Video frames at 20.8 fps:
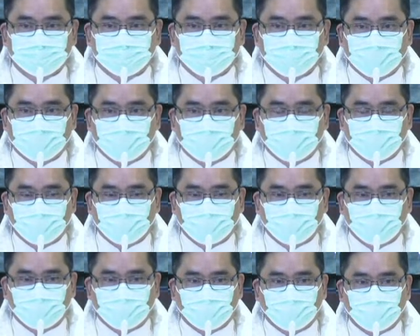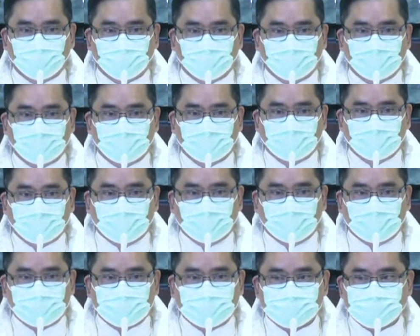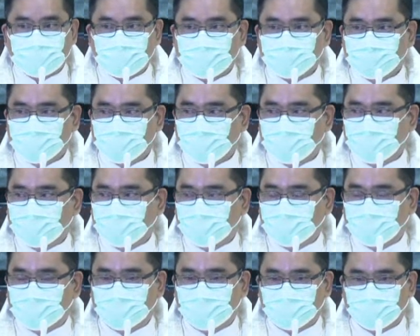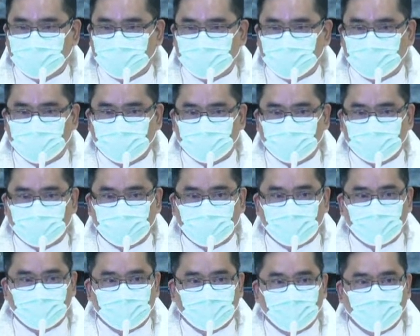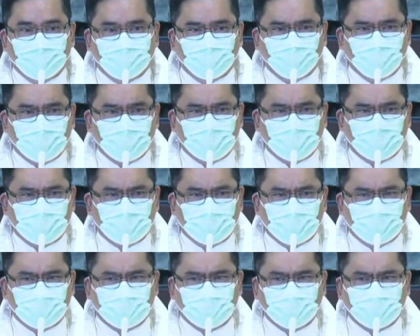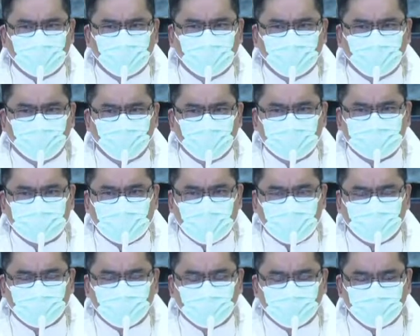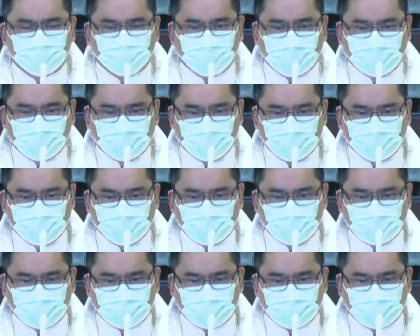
Pero ang sabi ng anghel, huwag kang matakot Maria.